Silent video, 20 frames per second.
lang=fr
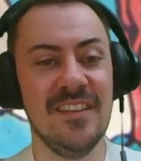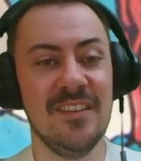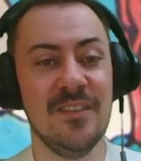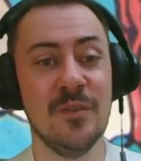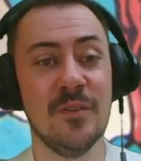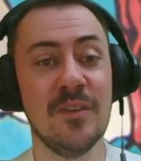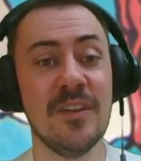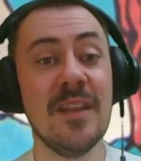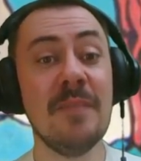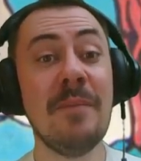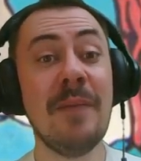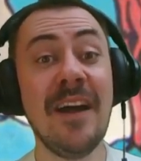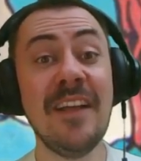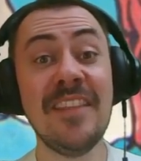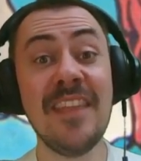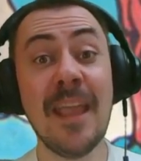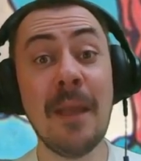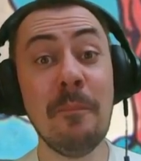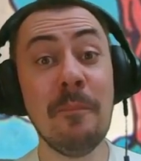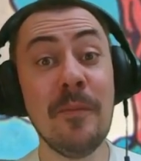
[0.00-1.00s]
Donc les brins
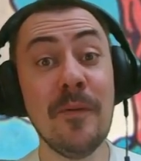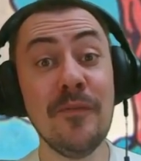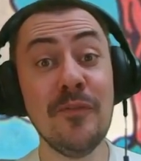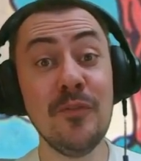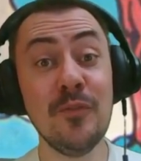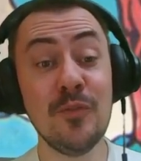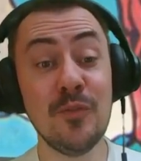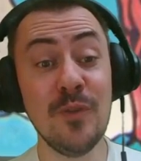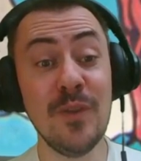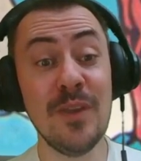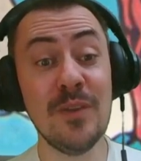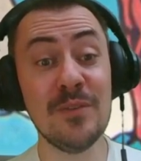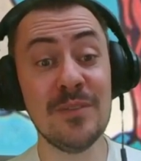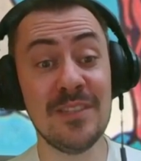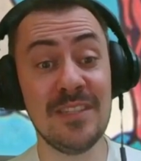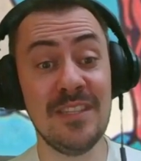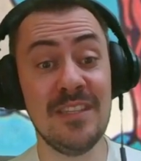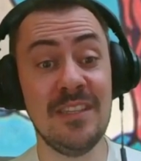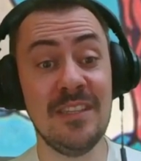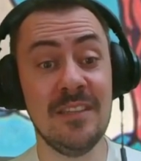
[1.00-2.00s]
d'herbe peuvent nous tuer
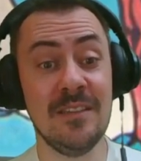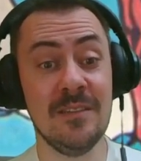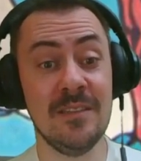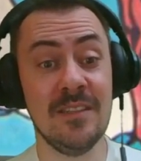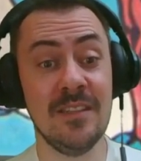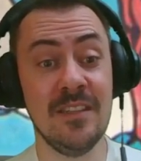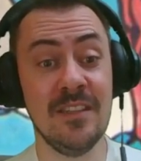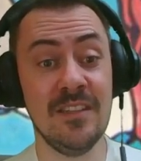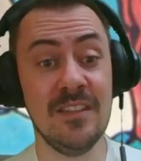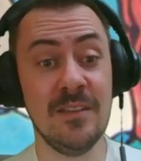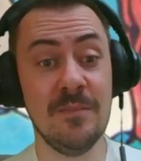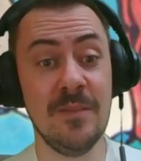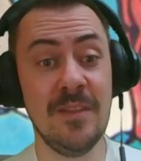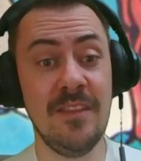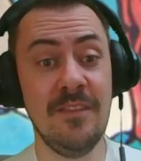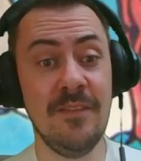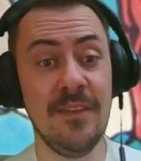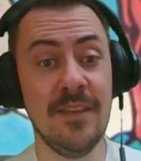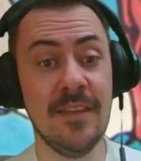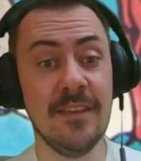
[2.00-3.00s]
aussi. C'est
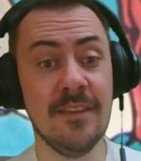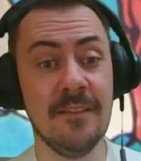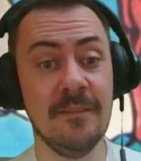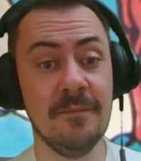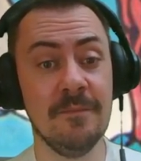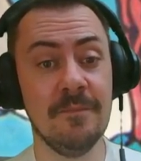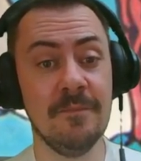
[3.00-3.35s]
magnifique.